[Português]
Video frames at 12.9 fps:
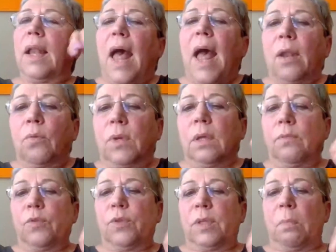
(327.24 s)
Claro
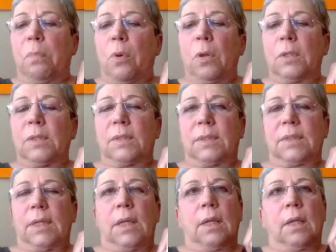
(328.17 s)
que você pode
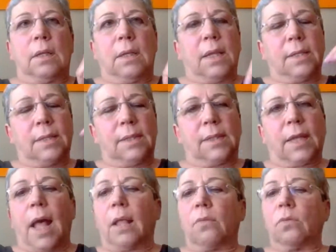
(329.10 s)
ser, nesses
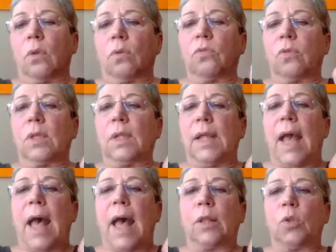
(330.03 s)
casos,
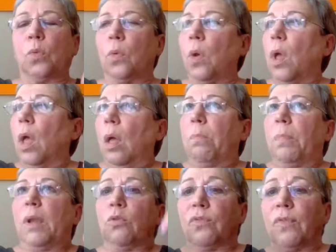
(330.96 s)
auxiliado
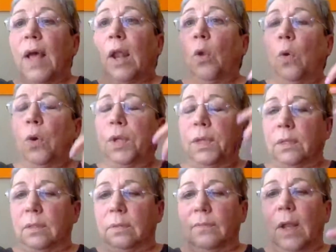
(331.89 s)
pelos
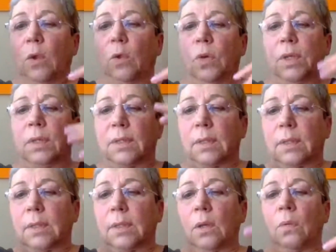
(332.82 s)
valores, valores
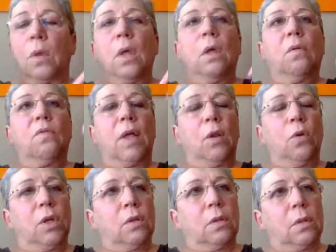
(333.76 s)
que são
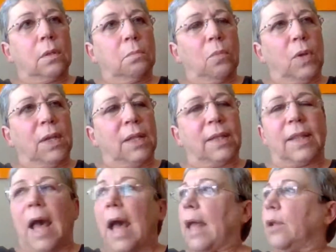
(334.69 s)
valores
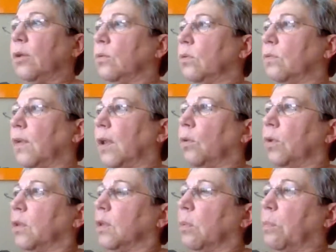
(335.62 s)
monetários,
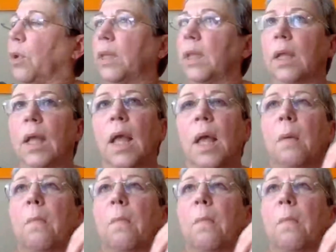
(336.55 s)
valores que podem